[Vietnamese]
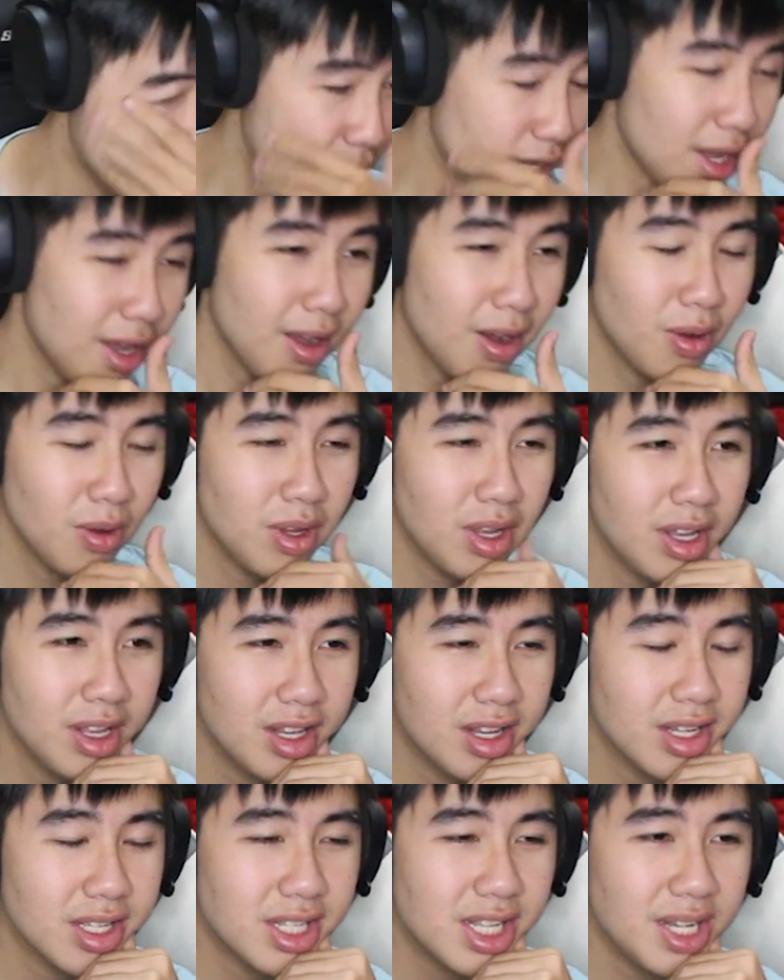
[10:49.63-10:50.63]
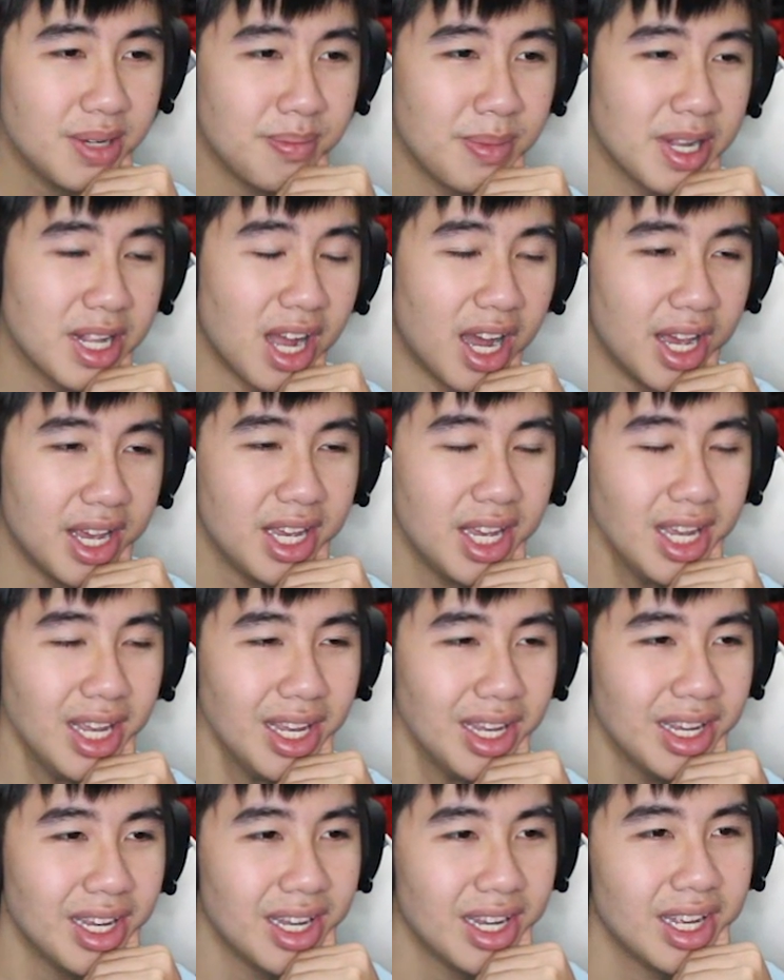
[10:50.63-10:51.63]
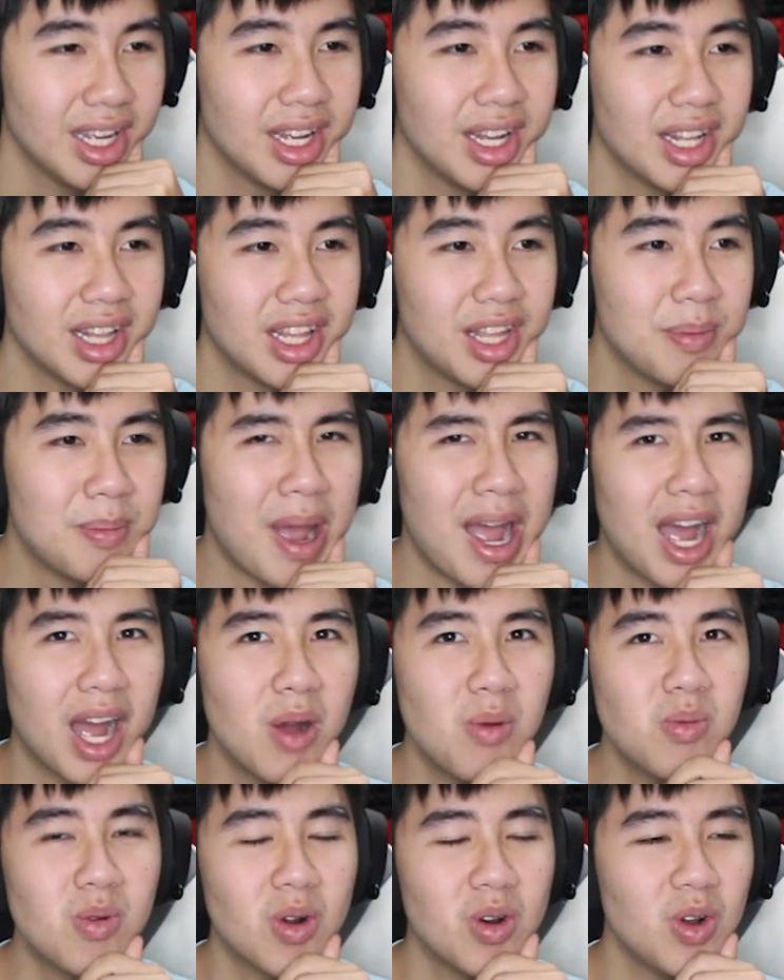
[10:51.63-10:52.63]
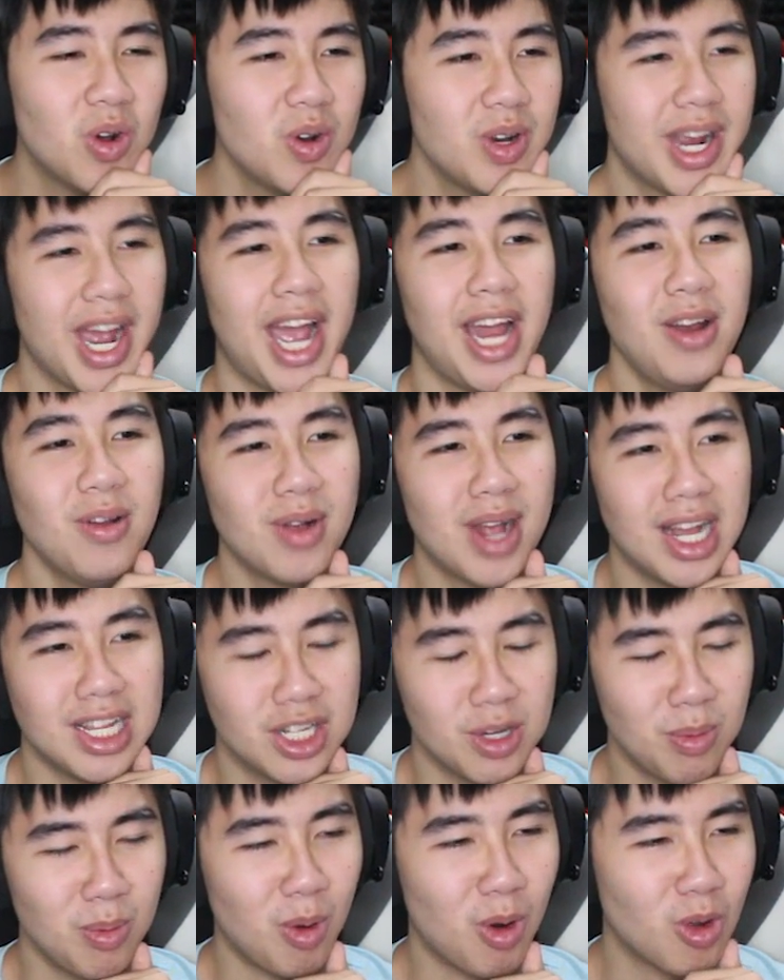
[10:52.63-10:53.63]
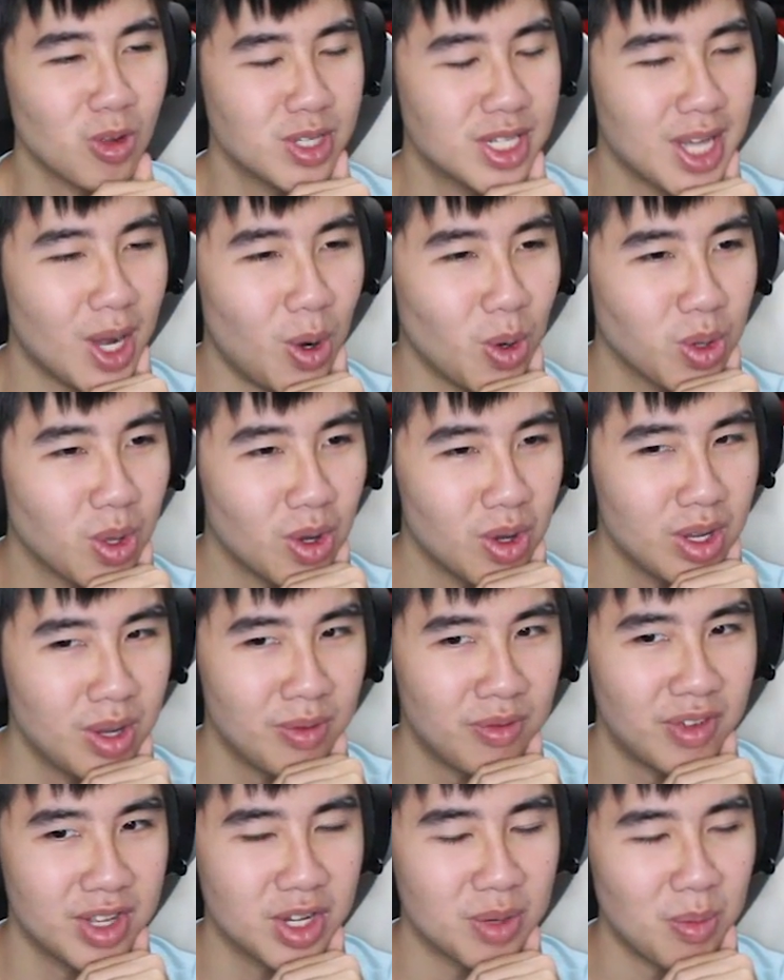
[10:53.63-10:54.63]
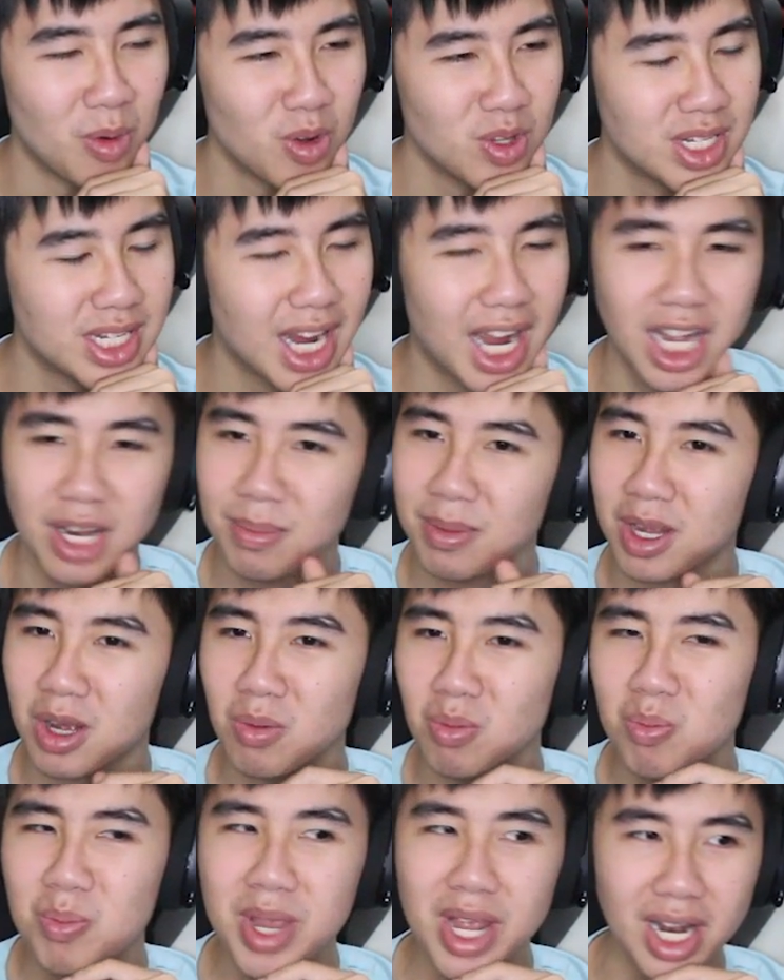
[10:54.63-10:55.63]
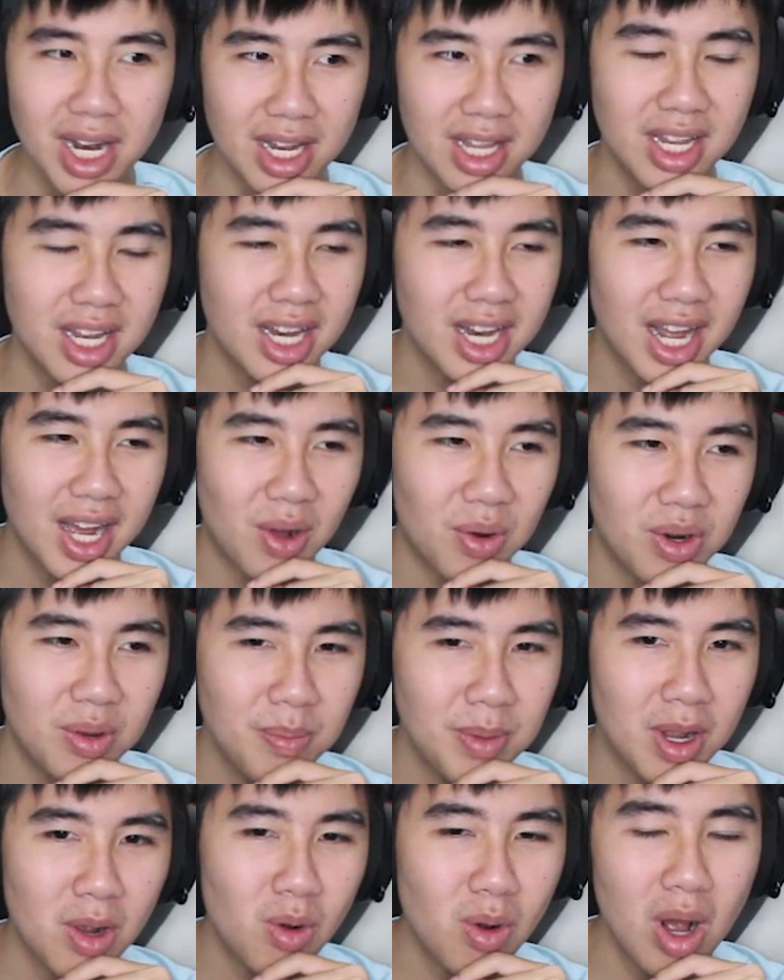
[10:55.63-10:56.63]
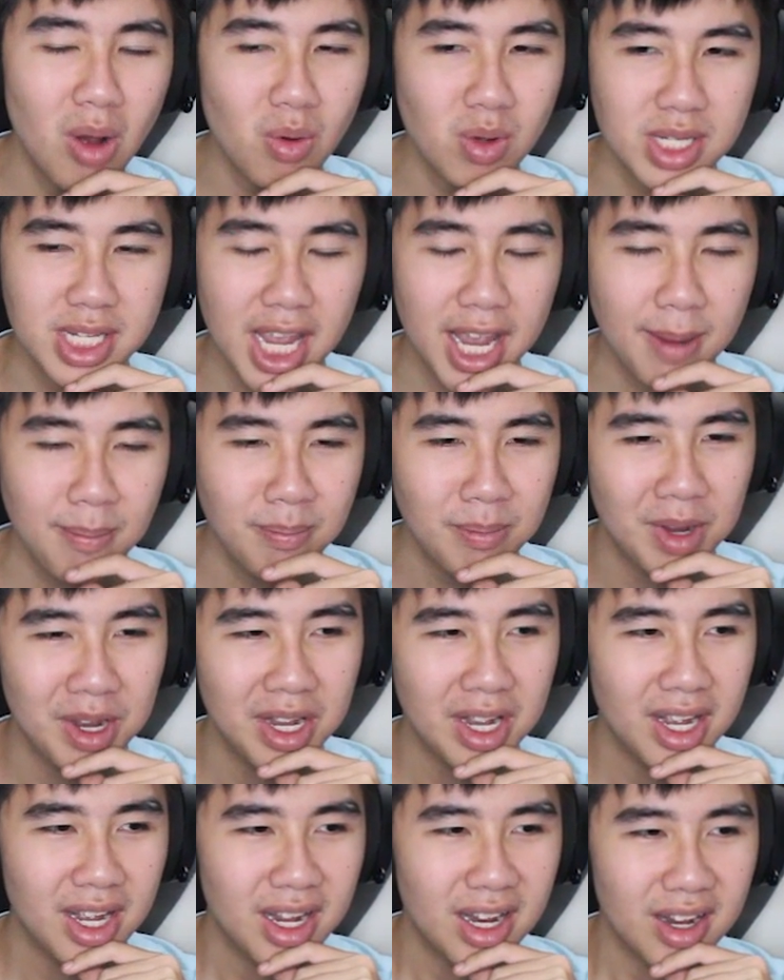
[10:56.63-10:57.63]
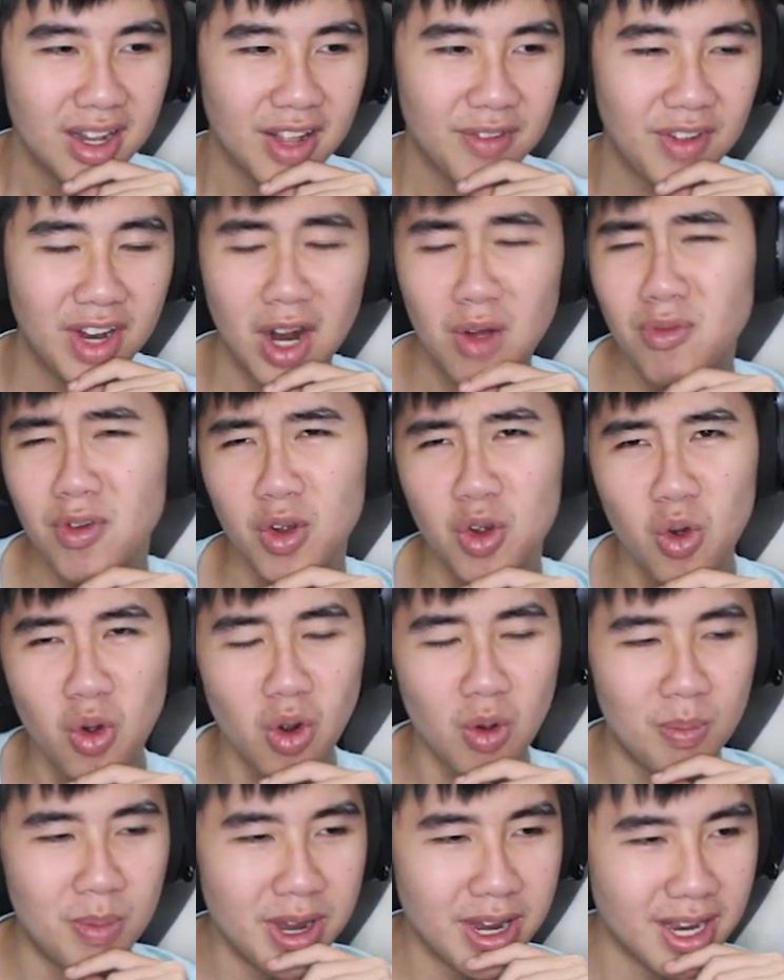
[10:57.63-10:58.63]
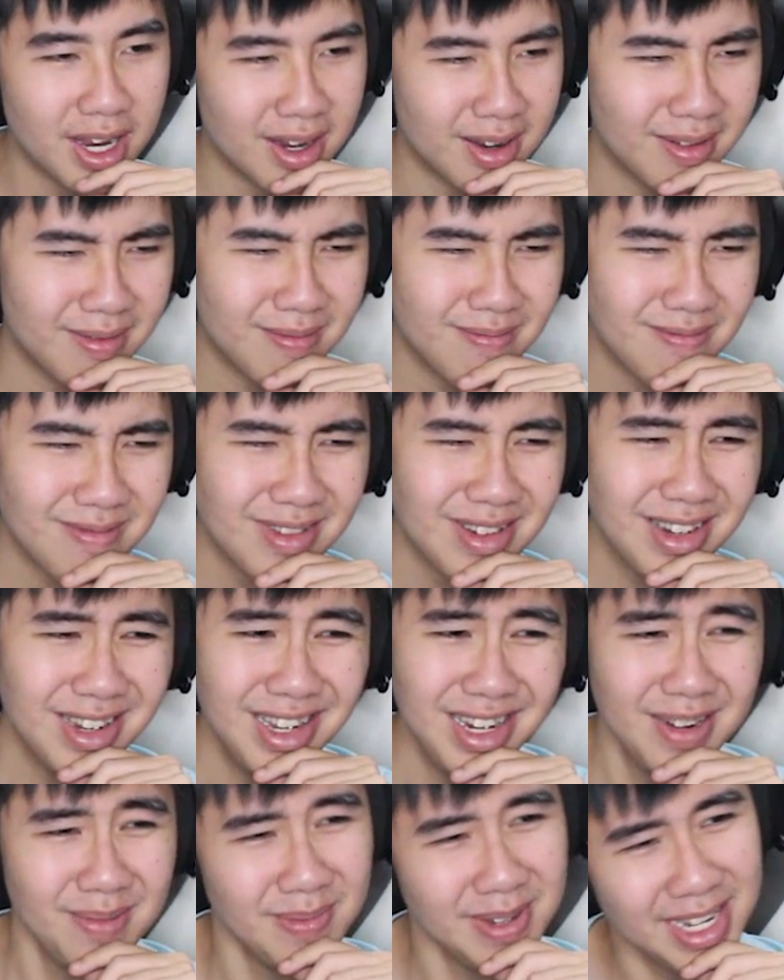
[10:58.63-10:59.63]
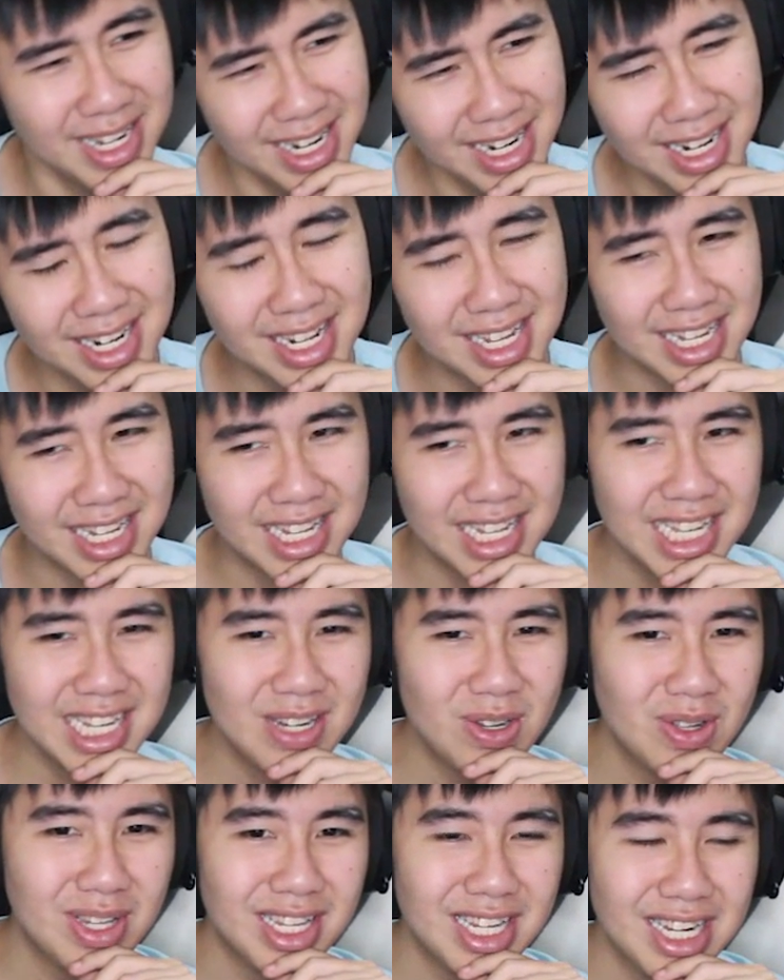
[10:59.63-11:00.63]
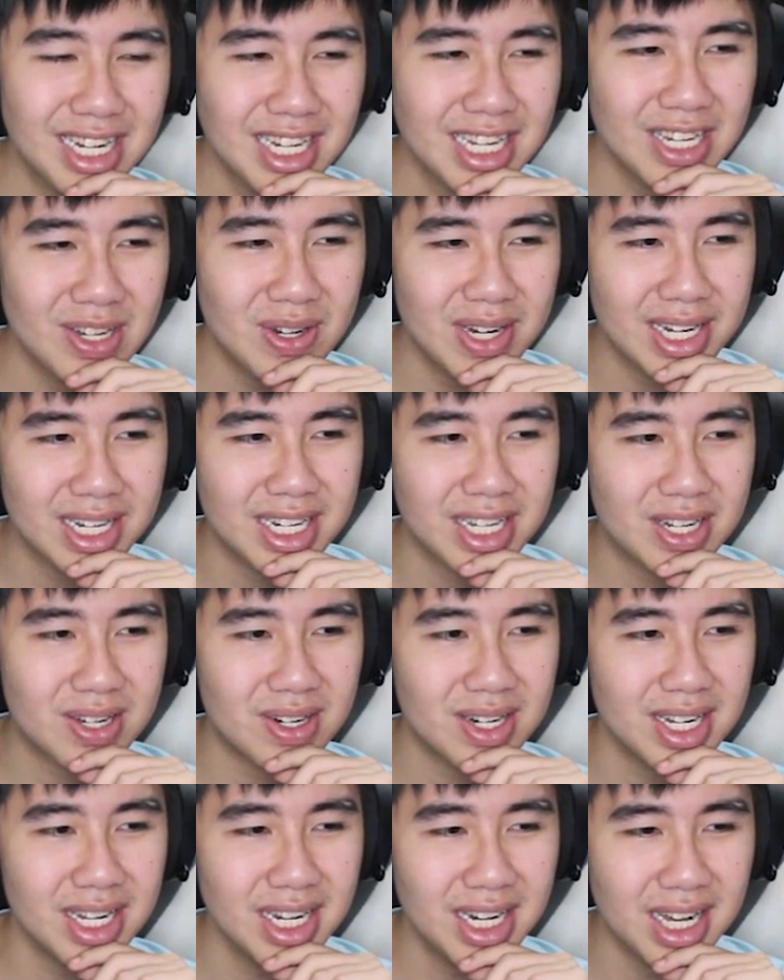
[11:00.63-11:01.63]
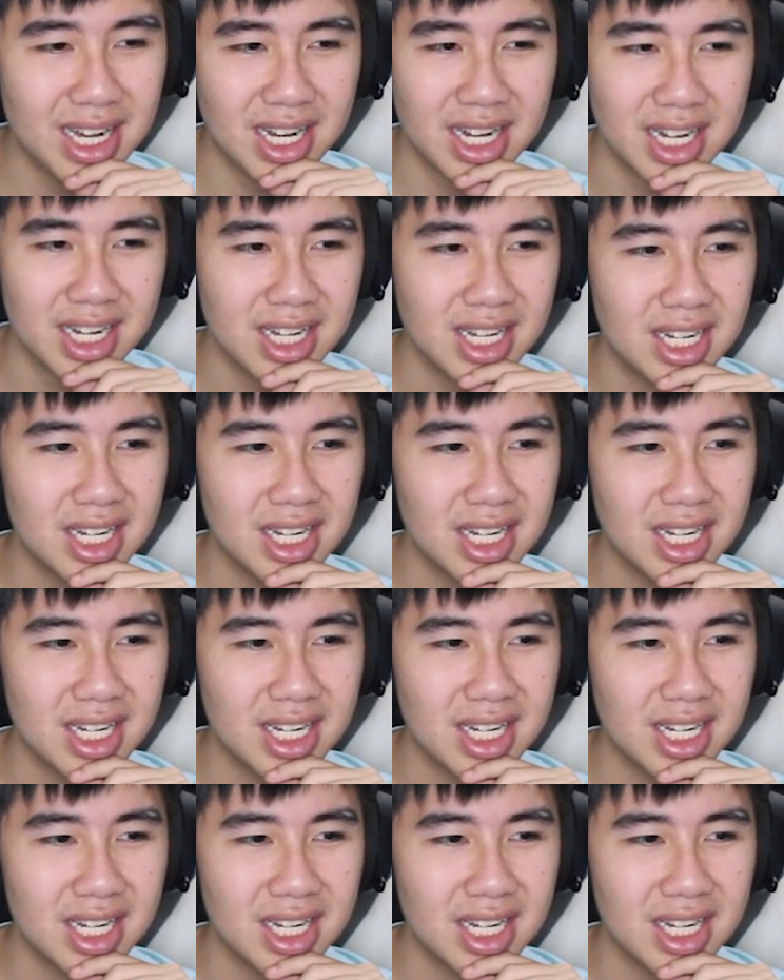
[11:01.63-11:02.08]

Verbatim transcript: Theo như những gì mình thấy thì bà không có đứa con gái nào cả chỉ có một con dâu thôi và chỉ có một con trai thì mình không biết là như thế nào nữa mình không không có xem tại vì nó không phải gu của mình nên là mình nghĩ là để theo sát kế hoạch thì có lẽ là